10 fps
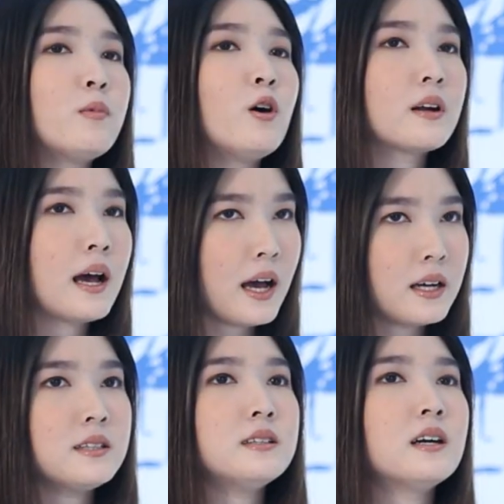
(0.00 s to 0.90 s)
รับค่อนข้าง
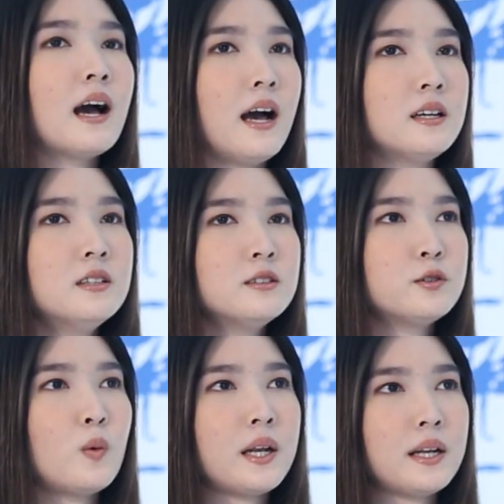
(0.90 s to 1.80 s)
เยอะค่ะ
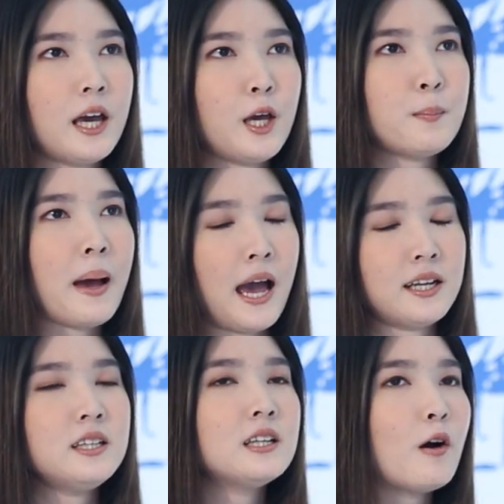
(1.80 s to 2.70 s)
ส่วนในหมา
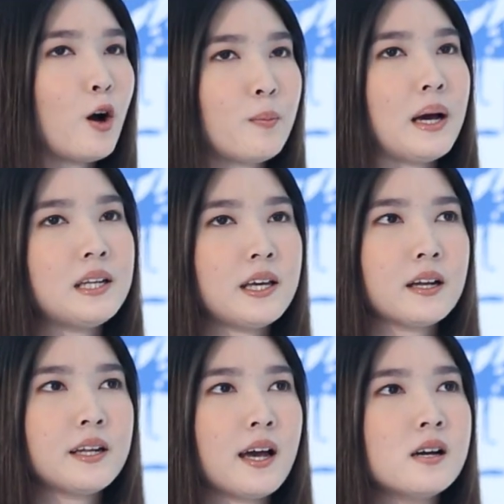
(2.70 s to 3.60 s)
ที่เราเอามาเลี้ยง
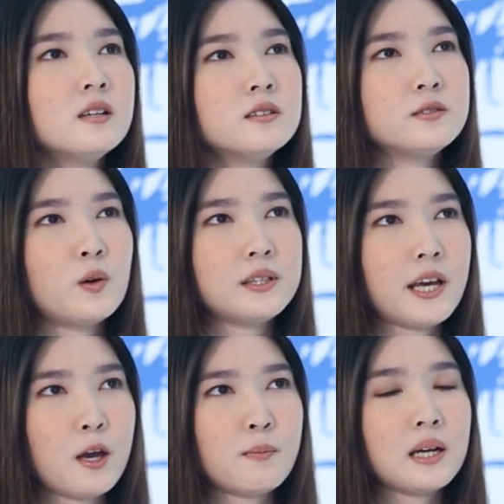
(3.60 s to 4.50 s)
เนี่ยส่วนให
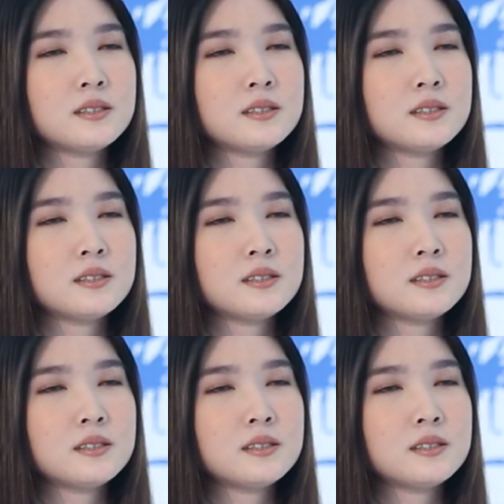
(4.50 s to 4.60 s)
ญ่มัก